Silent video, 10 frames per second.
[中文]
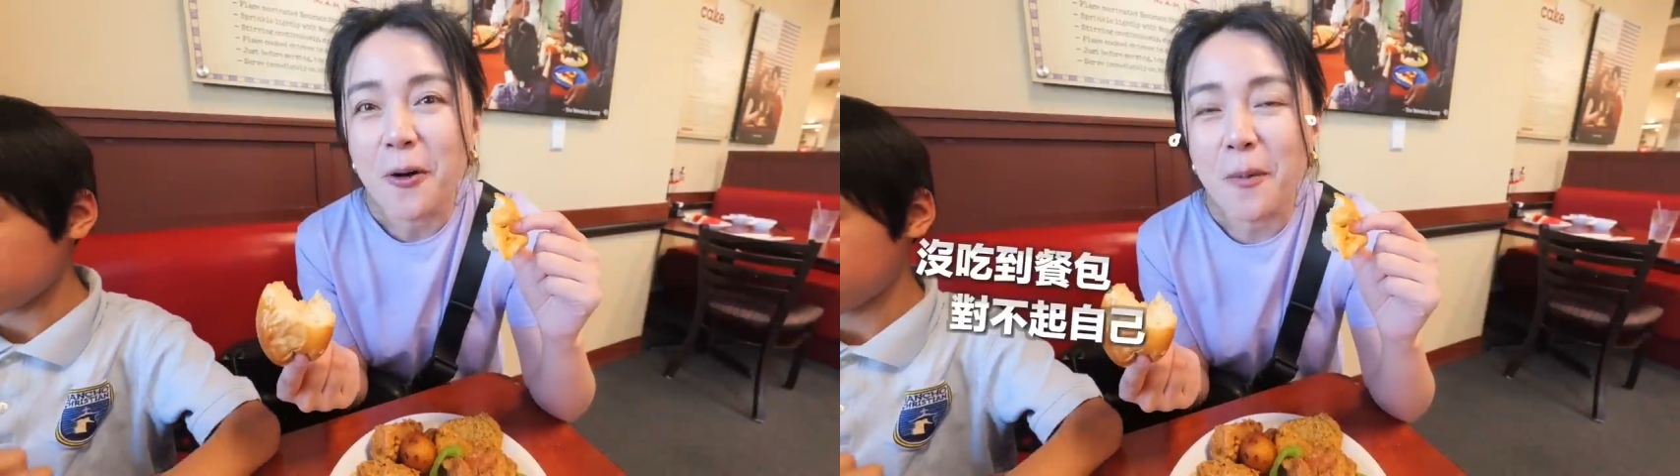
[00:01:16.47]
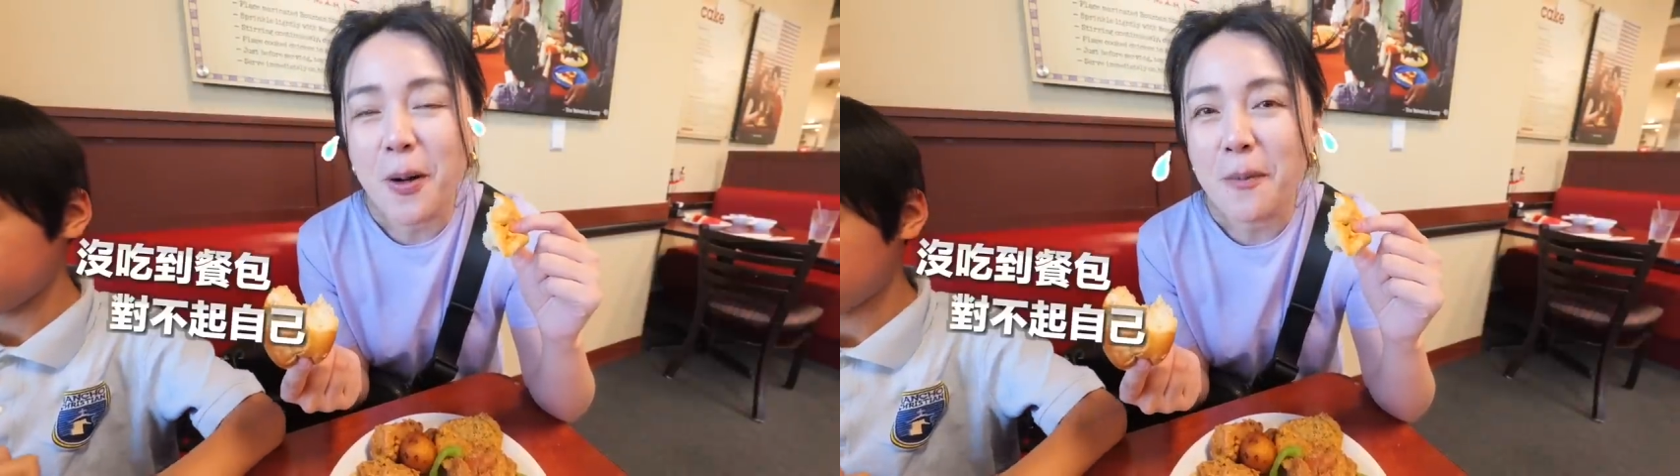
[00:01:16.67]

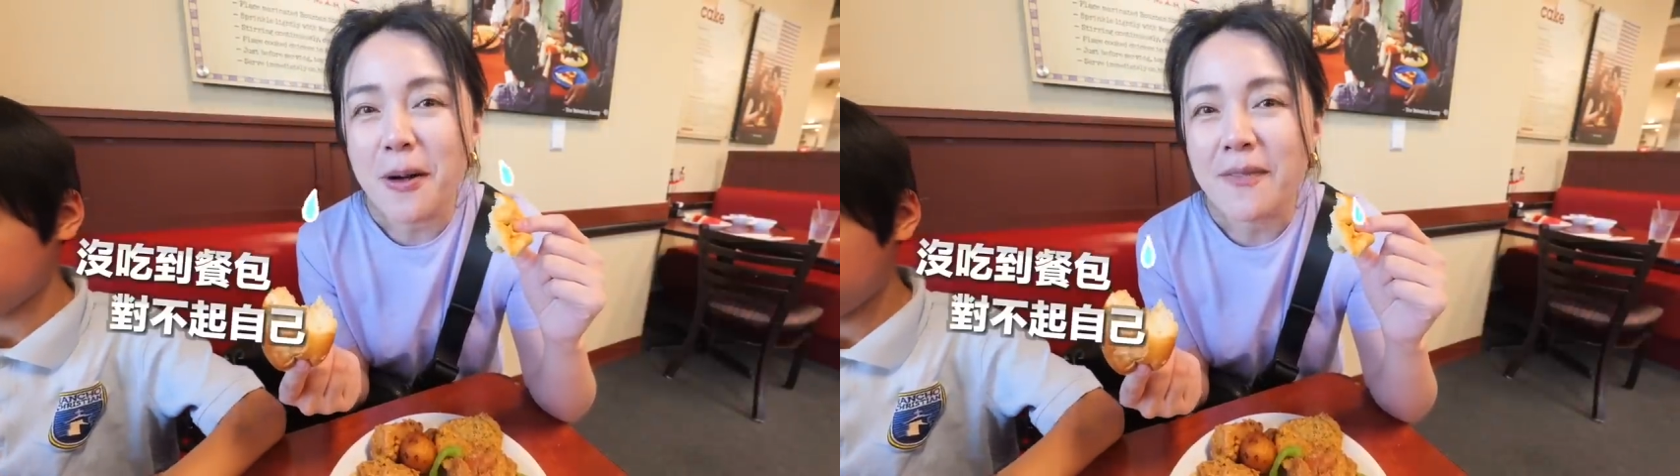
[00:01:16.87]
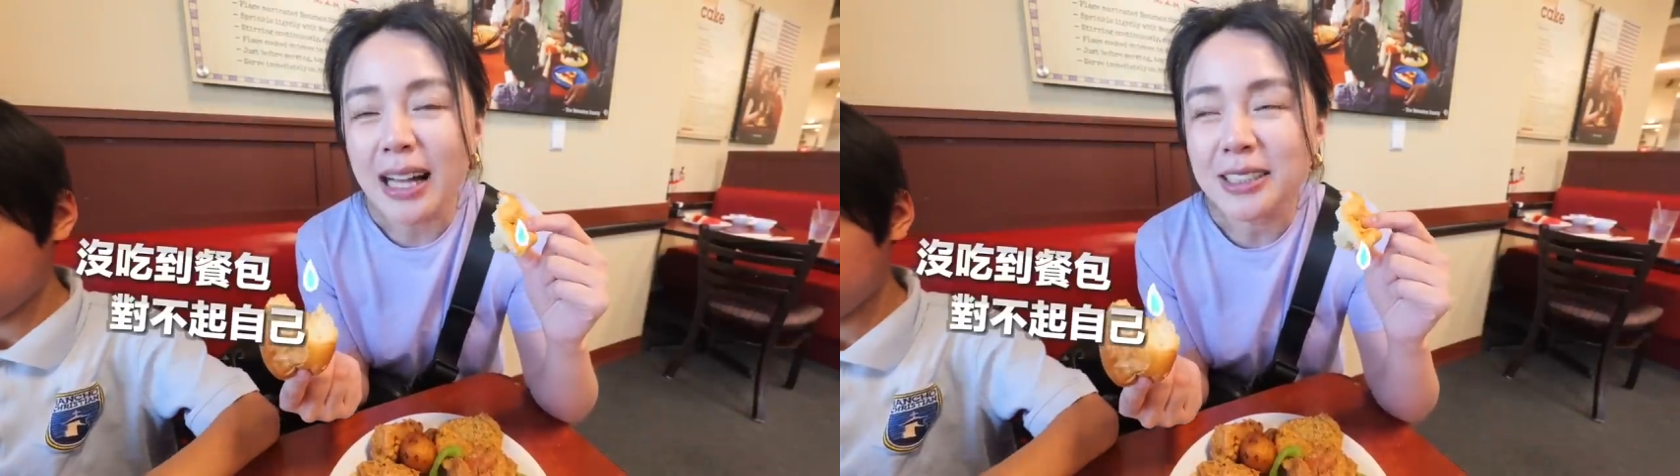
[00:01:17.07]
我没有
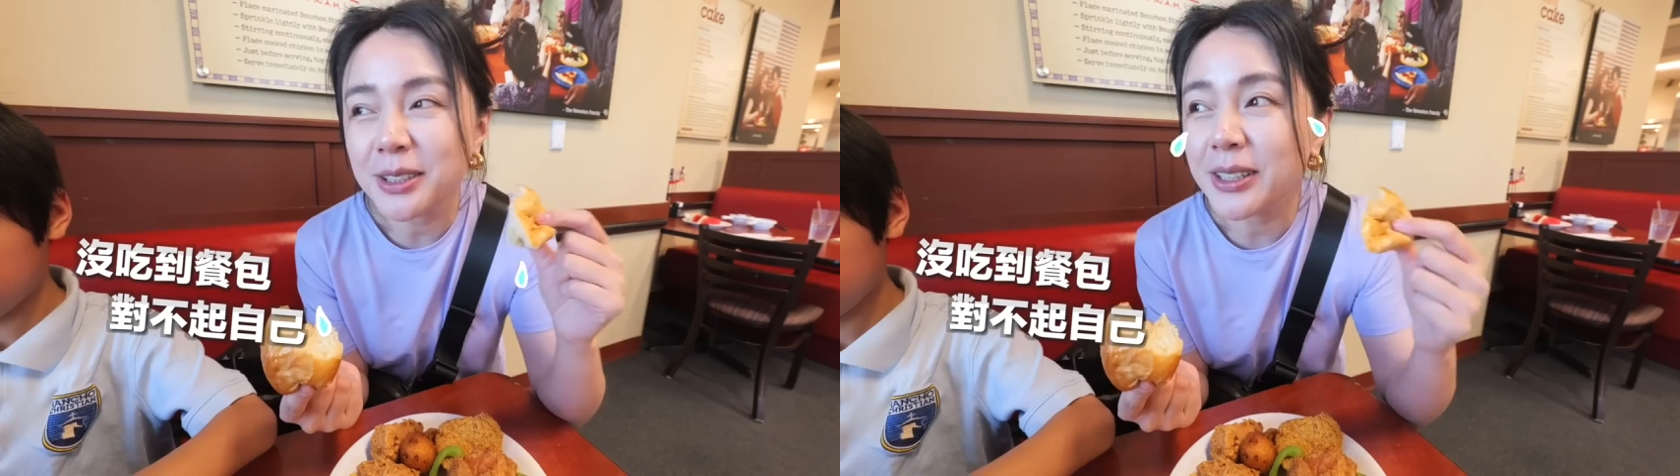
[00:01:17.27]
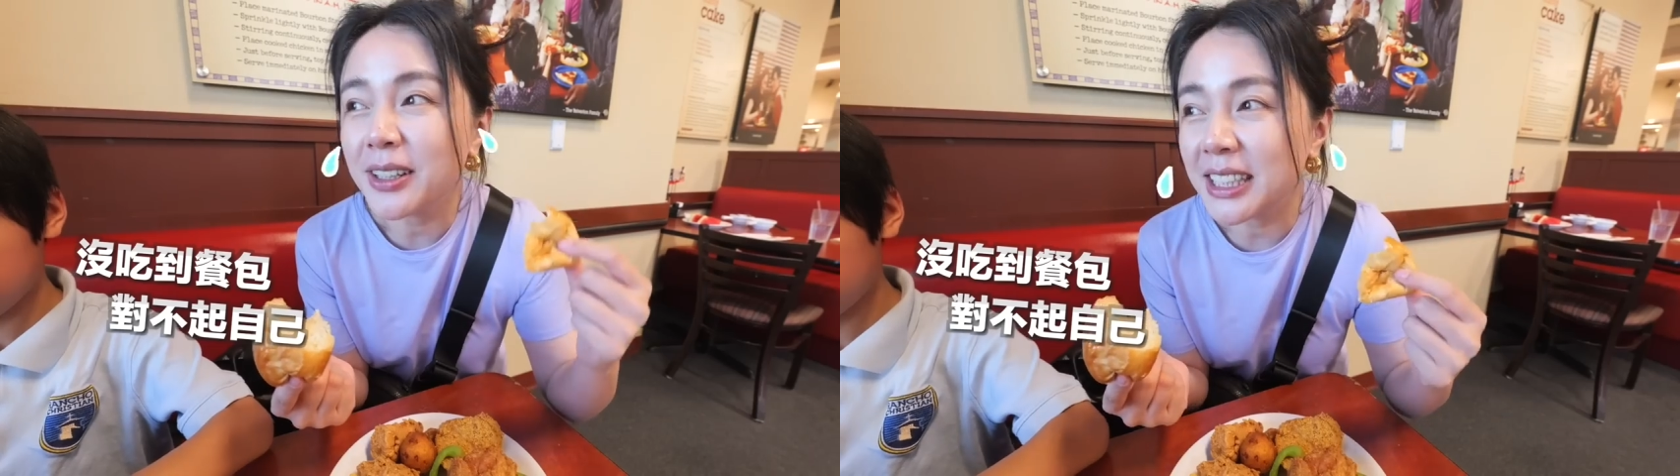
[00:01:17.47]
办法
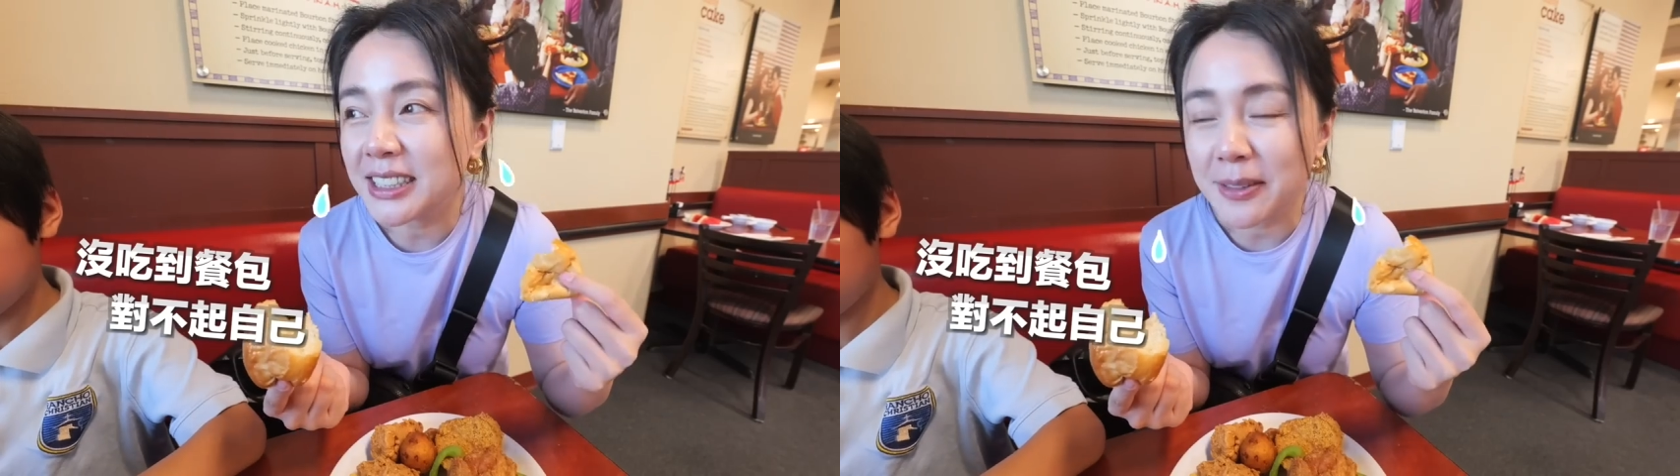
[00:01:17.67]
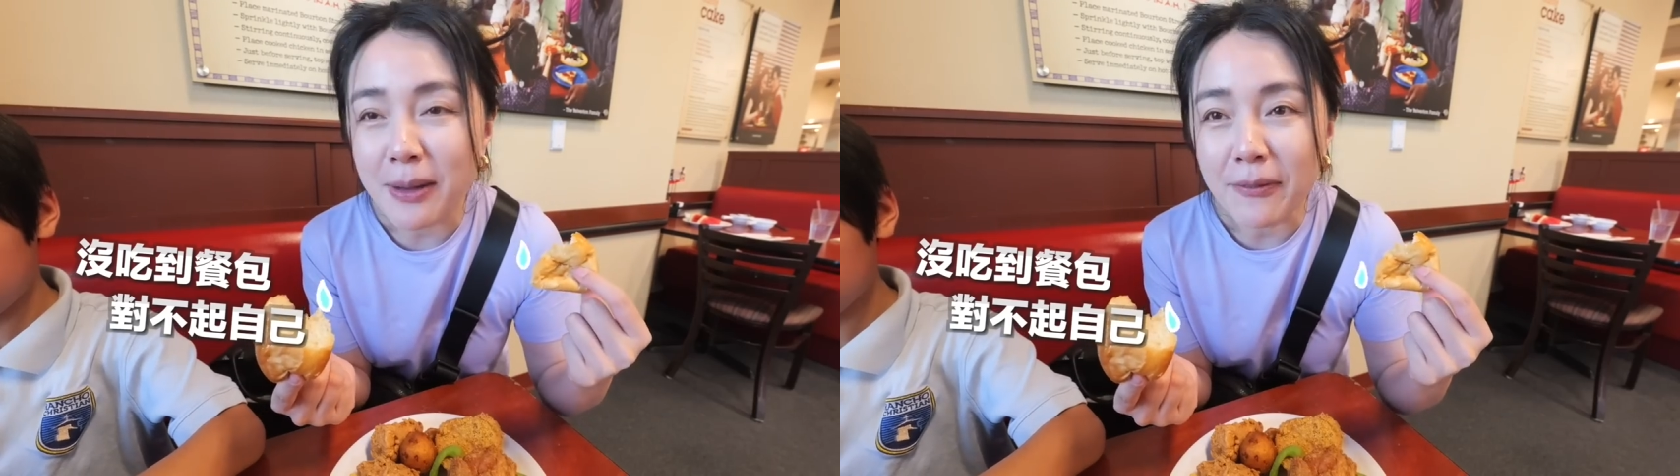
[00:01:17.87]
走到这一
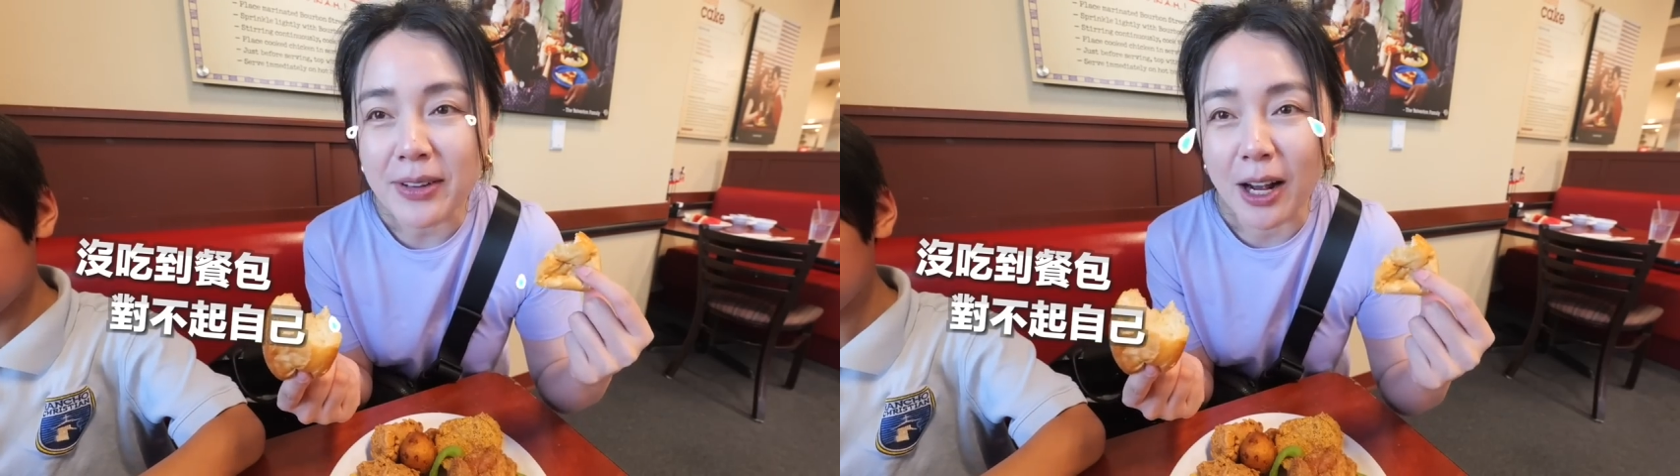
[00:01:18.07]
间buffet，